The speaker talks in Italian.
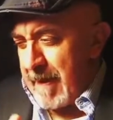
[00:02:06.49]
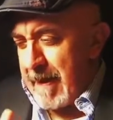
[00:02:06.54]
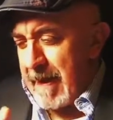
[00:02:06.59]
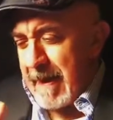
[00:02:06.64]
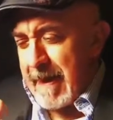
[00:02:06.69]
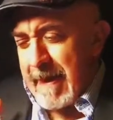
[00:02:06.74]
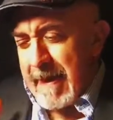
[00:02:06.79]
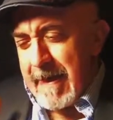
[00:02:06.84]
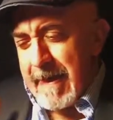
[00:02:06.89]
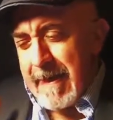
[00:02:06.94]

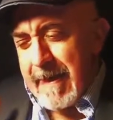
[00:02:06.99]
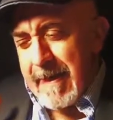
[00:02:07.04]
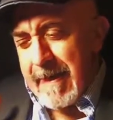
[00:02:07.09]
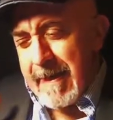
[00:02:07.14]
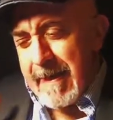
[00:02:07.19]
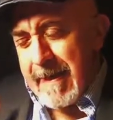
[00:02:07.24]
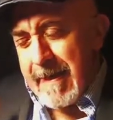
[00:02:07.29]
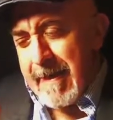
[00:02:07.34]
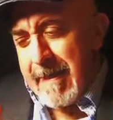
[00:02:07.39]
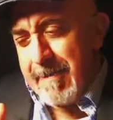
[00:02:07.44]

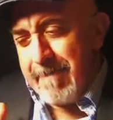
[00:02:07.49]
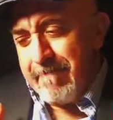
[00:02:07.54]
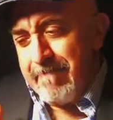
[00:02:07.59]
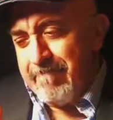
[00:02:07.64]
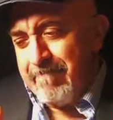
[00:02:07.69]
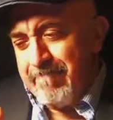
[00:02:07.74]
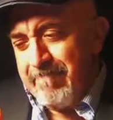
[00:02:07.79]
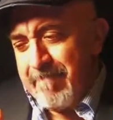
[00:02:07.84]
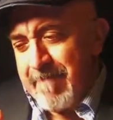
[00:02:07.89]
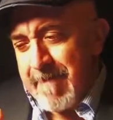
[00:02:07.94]
E
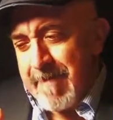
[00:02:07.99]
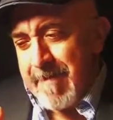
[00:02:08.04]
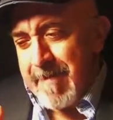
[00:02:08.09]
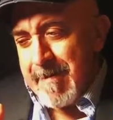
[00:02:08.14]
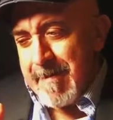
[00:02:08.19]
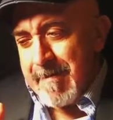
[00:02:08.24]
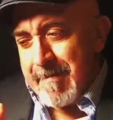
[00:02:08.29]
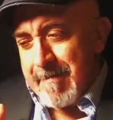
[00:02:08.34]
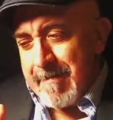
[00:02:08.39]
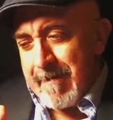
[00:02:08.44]

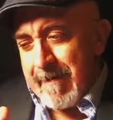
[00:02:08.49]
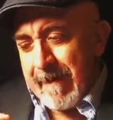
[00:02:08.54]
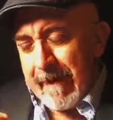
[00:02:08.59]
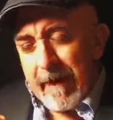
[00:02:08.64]
il